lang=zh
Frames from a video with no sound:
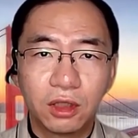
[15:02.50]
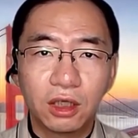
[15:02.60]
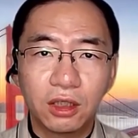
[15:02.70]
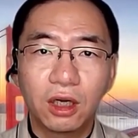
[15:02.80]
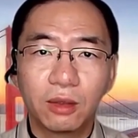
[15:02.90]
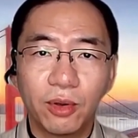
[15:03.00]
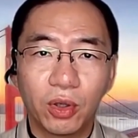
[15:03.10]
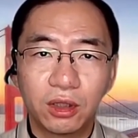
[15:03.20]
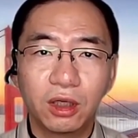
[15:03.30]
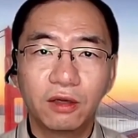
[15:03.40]
前上个礼拜，
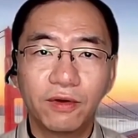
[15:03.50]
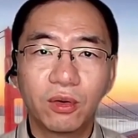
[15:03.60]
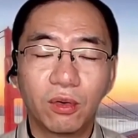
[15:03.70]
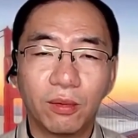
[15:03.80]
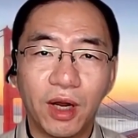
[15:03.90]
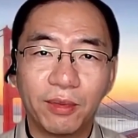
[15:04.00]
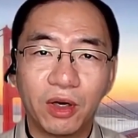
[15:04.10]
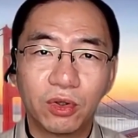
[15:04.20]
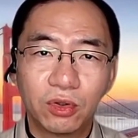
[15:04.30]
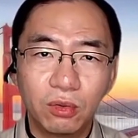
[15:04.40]
我还特意问过我妈
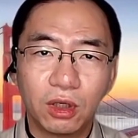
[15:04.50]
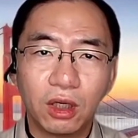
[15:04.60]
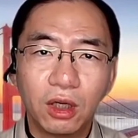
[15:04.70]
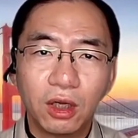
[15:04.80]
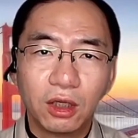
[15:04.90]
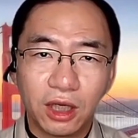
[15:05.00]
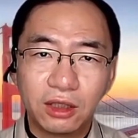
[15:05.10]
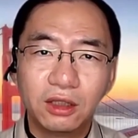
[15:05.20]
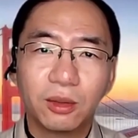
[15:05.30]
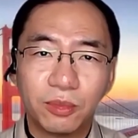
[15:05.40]
妈，我说我你
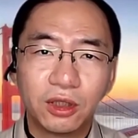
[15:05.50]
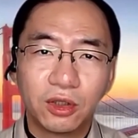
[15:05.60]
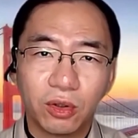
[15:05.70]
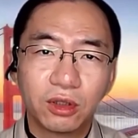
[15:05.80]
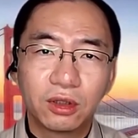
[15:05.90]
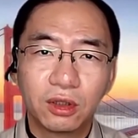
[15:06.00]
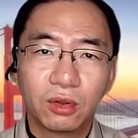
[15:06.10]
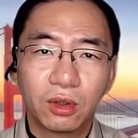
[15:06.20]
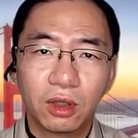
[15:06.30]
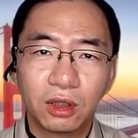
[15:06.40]
还记得不记得有一次，
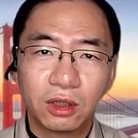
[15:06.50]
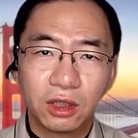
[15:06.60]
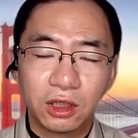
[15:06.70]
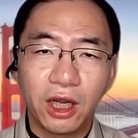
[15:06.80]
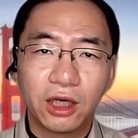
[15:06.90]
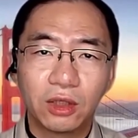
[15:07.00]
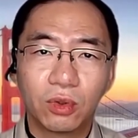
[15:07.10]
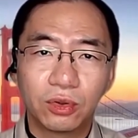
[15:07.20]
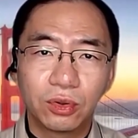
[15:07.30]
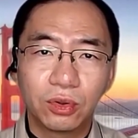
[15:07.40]
嗯，你带着
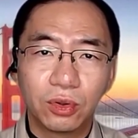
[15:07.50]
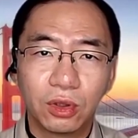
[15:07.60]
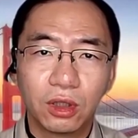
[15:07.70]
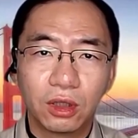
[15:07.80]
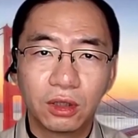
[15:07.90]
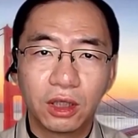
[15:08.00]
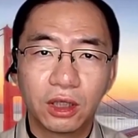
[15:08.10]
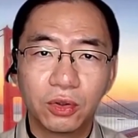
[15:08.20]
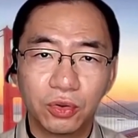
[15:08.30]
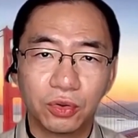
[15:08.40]
我去
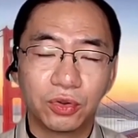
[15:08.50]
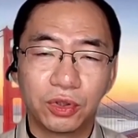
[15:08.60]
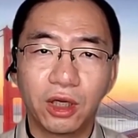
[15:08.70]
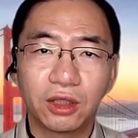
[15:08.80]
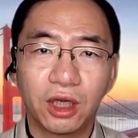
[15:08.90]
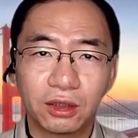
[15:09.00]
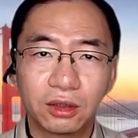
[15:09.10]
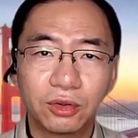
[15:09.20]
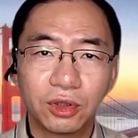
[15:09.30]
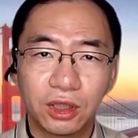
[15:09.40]
那个女洗澡
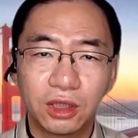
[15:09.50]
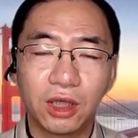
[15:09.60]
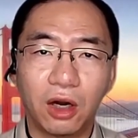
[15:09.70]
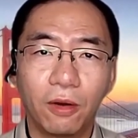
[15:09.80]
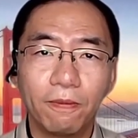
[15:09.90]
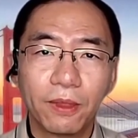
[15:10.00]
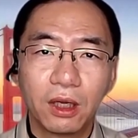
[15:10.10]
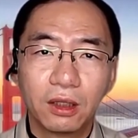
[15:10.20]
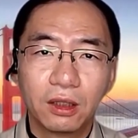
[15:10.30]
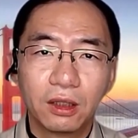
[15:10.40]
堂子去洗澡，
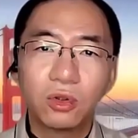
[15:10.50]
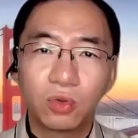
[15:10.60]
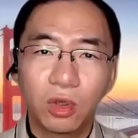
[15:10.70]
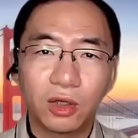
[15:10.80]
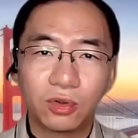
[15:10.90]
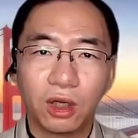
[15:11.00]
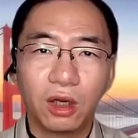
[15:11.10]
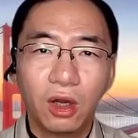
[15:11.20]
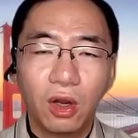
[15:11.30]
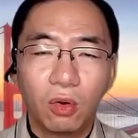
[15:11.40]
我那时候多少
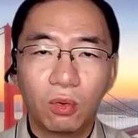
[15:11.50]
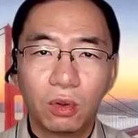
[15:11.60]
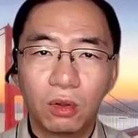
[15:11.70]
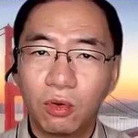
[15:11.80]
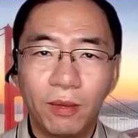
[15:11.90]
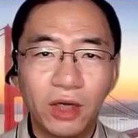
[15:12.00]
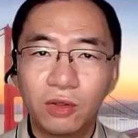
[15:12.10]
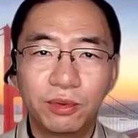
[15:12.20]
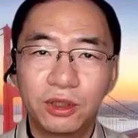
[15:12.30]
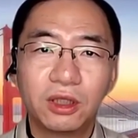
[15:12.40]
岁？我我妈
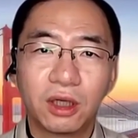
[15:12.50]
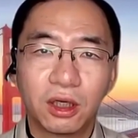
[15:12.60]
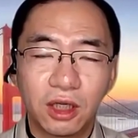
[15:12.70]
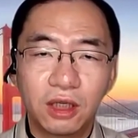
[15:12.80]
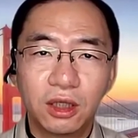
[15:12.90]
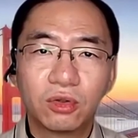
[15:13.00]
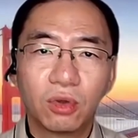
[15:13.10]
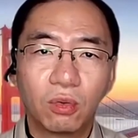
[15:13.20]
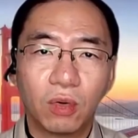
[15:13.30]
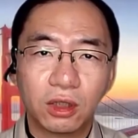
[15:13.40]
说不记得了，但是那
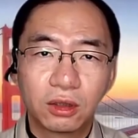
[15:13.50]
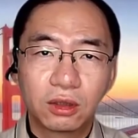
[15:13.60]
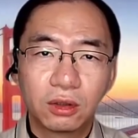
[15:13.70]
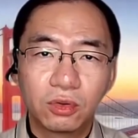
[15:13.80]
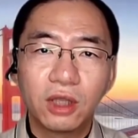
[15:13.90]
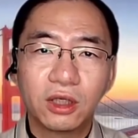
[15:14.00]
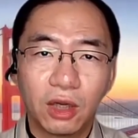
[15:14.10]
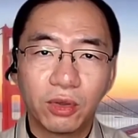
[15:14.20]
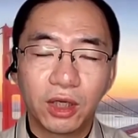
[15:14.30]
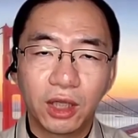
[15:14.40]
时候我算
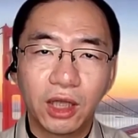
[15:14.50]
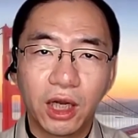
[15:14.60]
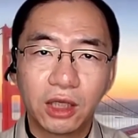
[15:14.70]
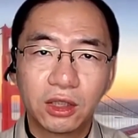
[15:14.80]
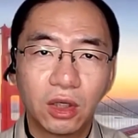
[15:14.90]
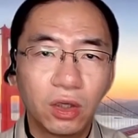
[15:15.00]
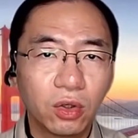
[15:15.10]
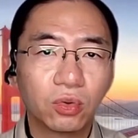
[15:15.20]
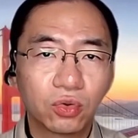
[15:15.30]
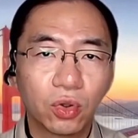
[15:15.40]
起来，我应该大概是
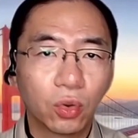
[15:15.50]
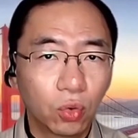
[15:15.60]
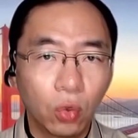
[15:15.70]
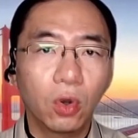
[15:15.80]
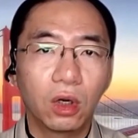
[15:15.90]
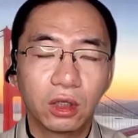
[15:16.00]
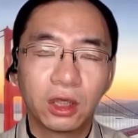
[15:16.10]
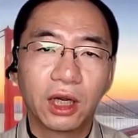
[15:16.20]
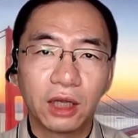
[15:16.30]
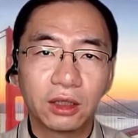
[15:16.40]
六岁多，
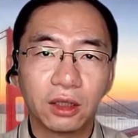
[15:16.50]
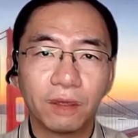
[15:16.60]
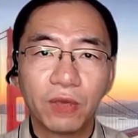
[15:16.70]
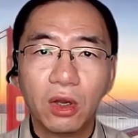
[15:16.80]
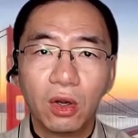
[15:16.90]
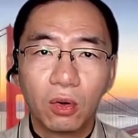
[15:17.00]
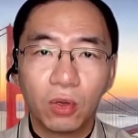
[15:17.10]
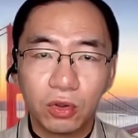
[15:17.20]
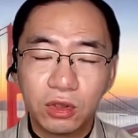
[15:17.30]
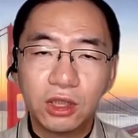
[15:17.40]
应该是。
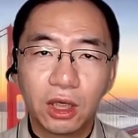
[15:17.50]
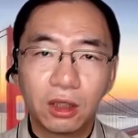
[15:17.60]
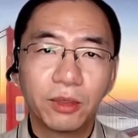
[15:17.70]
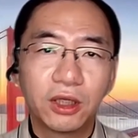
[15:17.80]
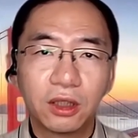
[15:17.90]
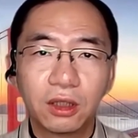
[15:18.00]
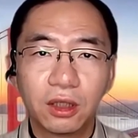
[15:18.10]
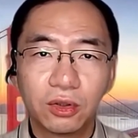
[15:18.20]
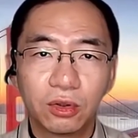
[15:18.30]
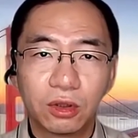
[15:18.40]
我就印象特别深
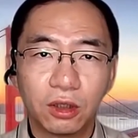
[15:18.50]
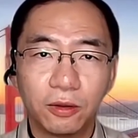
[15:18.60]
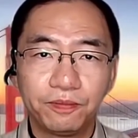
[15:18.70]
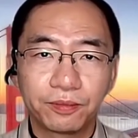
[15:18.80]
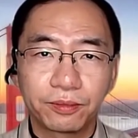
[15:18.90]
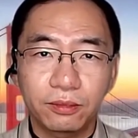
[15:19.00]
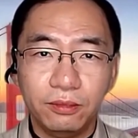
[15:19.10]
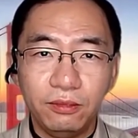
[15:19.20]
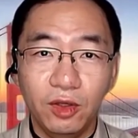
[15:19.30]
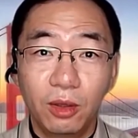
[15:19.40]
刻，就是。
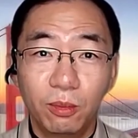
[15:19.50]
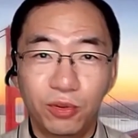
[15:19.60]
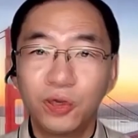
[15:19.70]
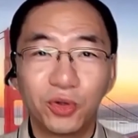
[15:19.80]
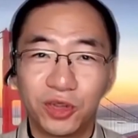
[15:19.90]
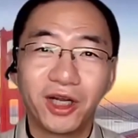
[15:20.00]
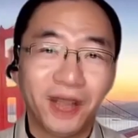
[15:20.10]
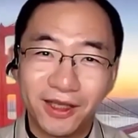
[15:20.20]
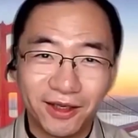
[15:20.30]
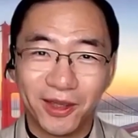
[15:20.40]
不是女洗澡
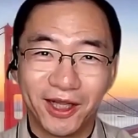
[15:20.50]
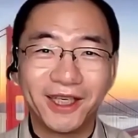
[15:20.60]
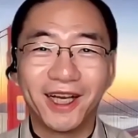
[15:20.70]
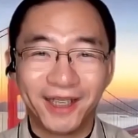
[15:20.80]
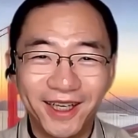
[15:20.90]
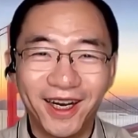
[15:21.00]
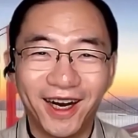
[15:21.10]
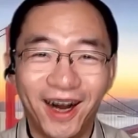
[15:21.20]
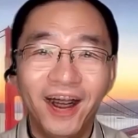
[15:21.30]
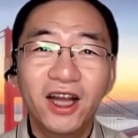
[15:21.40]
堂子里边的印象深
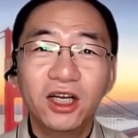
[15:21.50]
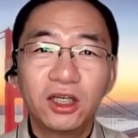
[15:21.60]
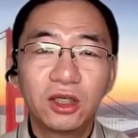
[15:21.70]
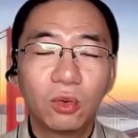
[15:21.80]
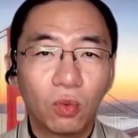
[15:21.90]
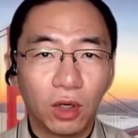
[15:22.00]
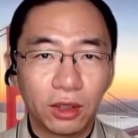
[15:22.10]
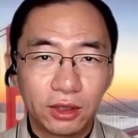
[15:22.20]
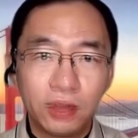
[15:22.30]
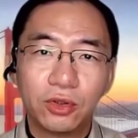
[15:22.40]
刻啊，是
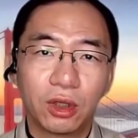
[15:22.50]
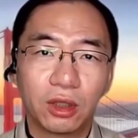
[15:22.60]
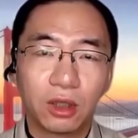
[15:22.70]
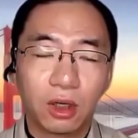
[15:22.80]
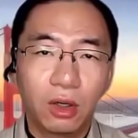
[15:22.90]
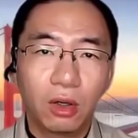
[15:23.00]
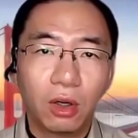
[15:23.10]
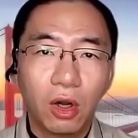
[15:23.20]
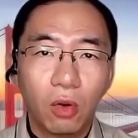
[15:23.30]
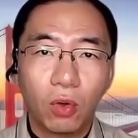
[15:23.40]
我进去了以
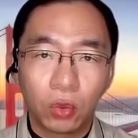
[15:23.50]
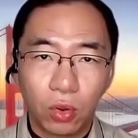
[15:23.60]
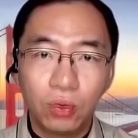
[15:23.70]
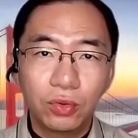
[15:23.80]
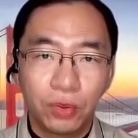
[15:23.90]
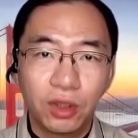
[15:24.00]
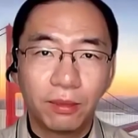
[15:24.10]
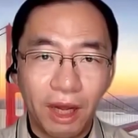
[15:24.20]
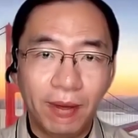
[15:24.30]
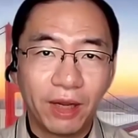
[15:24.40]
后，我同学
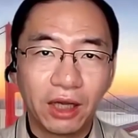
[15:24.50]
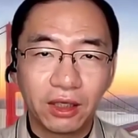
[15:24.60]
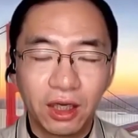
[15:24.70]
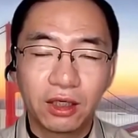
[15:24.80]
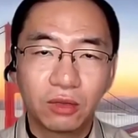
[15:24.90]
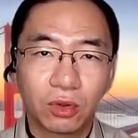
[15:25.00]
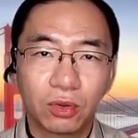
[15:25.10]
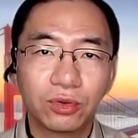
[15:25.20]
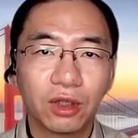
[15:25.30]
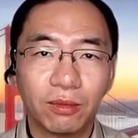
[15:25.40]
的妈妈应该是我
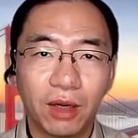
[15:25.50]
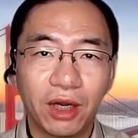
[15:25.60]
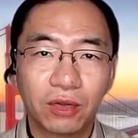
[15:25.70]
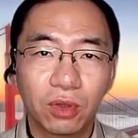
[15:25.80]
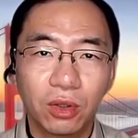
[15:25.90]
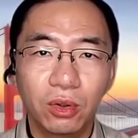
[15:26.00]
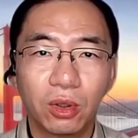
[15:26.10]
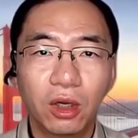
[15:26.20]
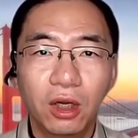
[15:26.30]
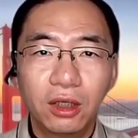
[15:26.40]
同学的妈妈说，哎
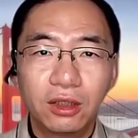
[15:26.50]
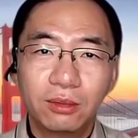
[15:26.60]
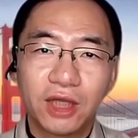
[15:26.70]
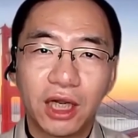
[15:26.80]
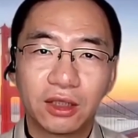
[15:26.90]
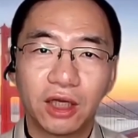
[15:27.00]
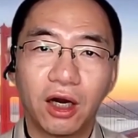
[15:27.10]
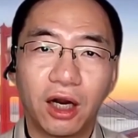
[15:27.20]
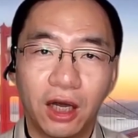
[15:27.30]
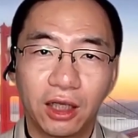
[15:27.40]
呦，这么大的
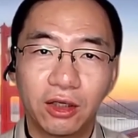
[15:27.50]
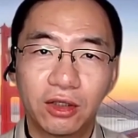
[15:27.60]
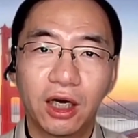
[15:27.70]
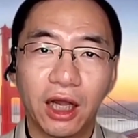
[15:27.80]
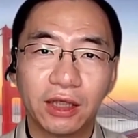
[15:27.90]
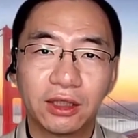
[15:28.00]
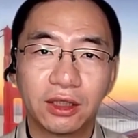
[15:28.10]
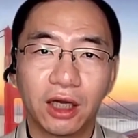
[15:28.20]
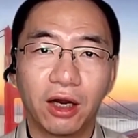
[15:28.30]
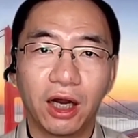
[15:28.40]
小孩还到这儿来
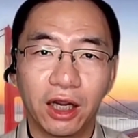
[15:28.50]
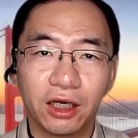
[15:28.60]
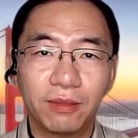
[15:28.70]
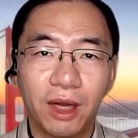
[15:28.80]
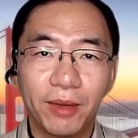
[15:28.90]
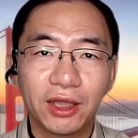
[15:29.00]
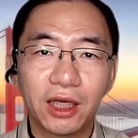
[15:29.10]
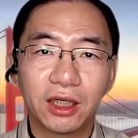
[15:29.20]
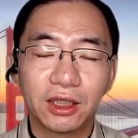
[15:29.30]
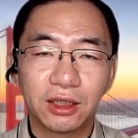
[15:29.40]
洗澡啊，还是妈妈
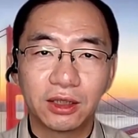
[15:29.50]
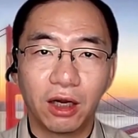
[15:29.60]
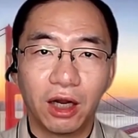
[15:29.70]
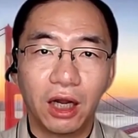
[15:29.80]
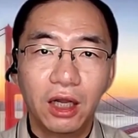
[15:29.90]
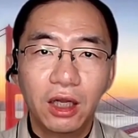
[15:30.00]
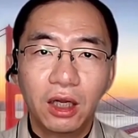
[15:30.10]
带着来洗澡啊，